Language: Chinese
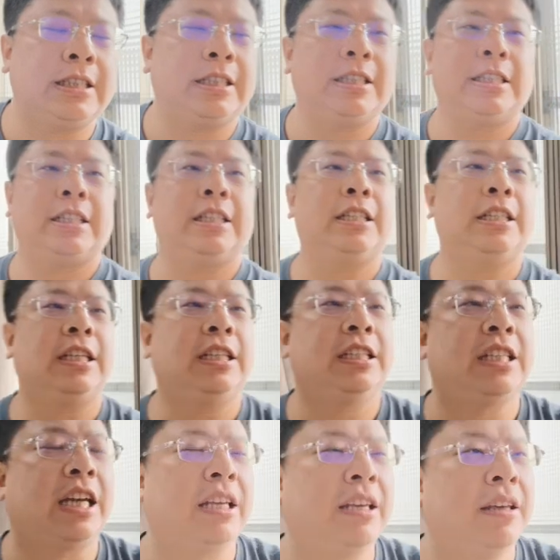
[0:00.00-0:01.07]
跟你跟你跟你跟你
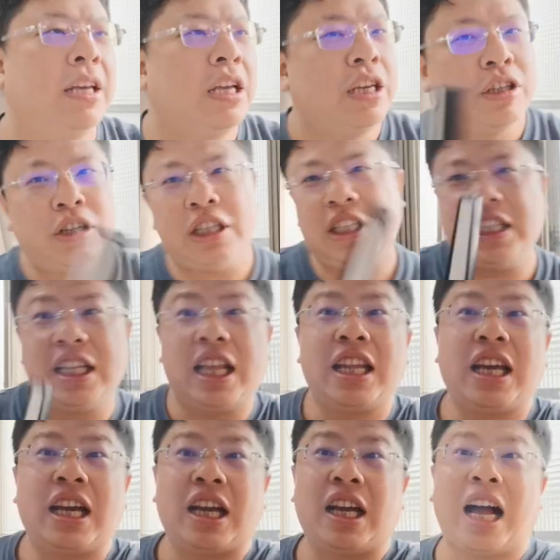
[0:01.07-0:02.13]
这样，所以现在
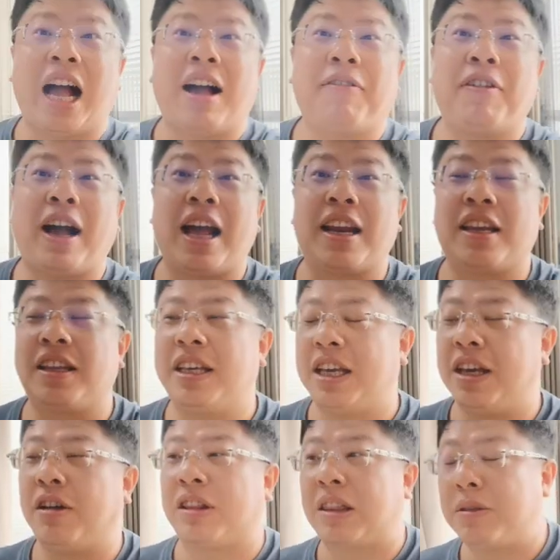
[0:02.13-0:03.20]
那个阿富汗也
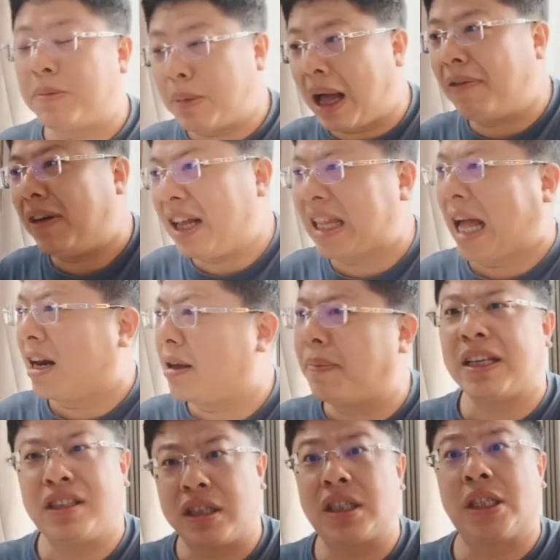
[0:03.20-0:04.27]
有，阿富汗塔利
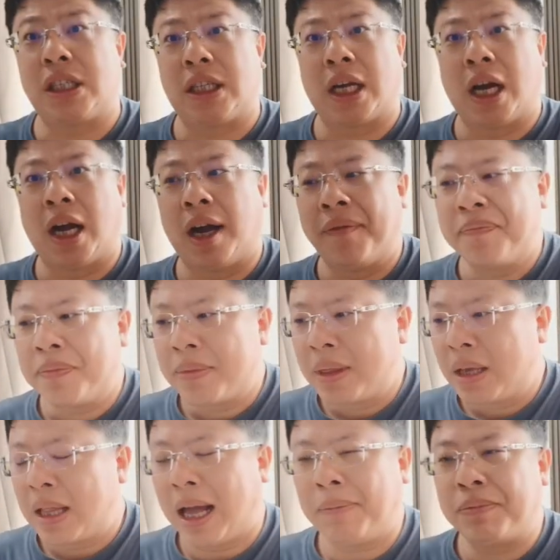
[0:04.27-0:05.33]
班是自己的哈，
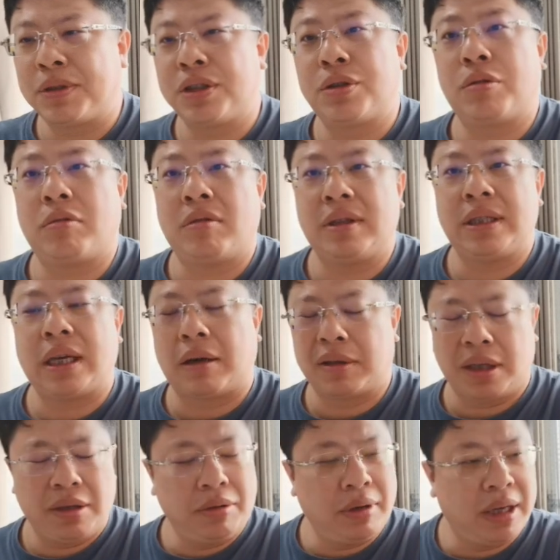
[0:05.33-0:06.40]
他不是中国人教
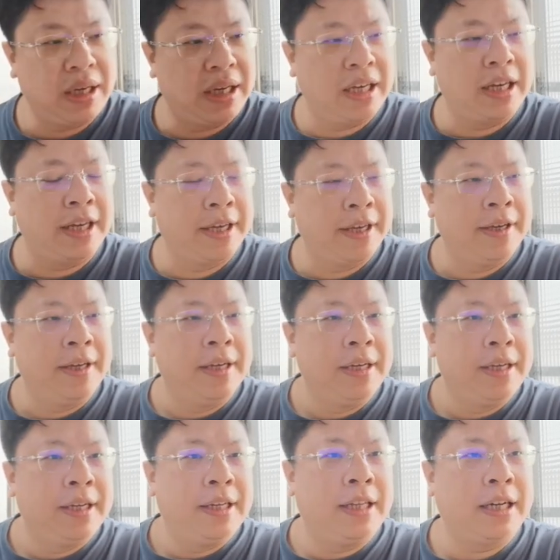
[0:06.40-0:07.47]
的，因为
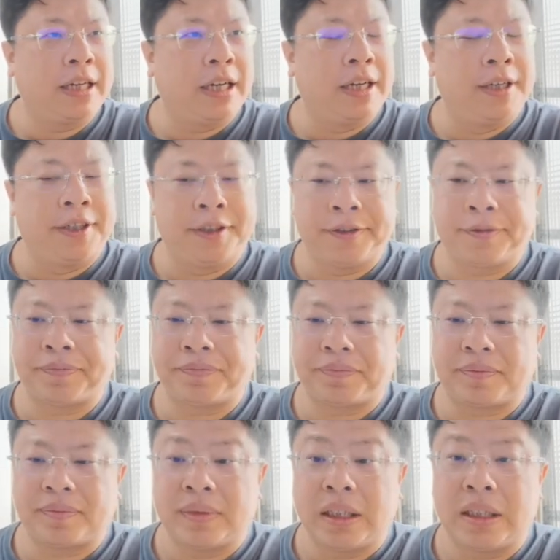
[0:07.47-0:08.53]
那个
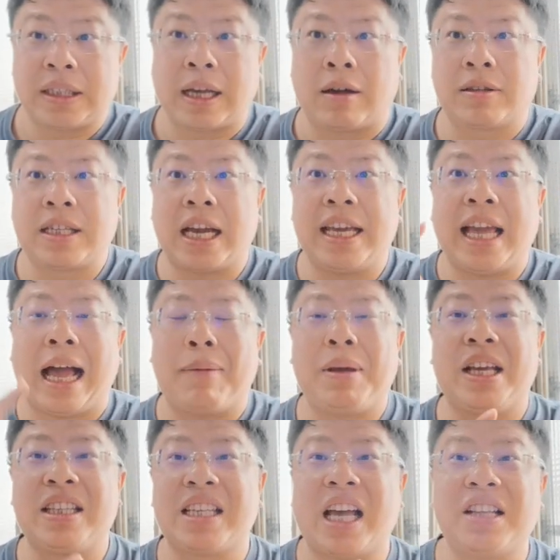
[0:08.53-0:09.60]
早在鸦
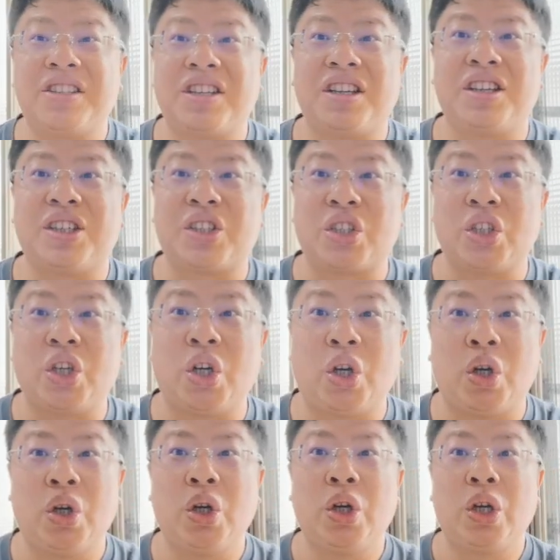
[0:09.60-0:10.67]
片战争的时
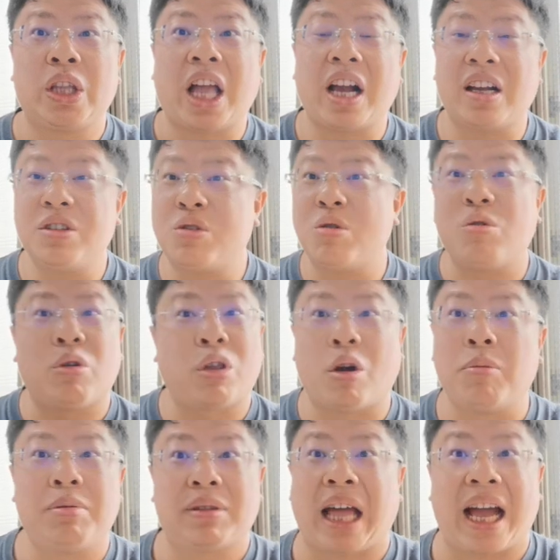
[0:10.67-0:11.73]
候，他跟中国
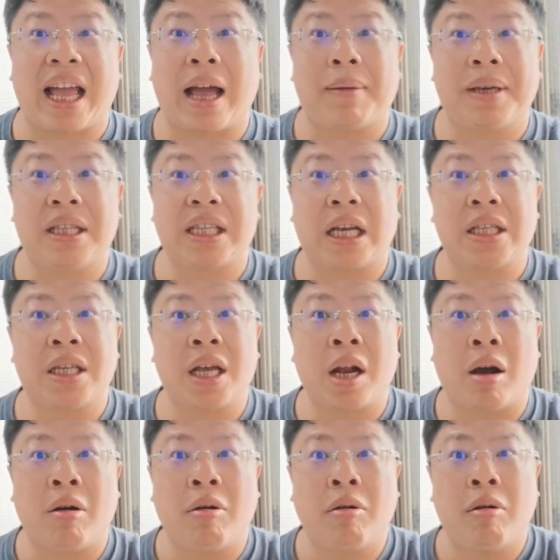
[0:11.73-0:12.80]
同步打鸦片战争哦。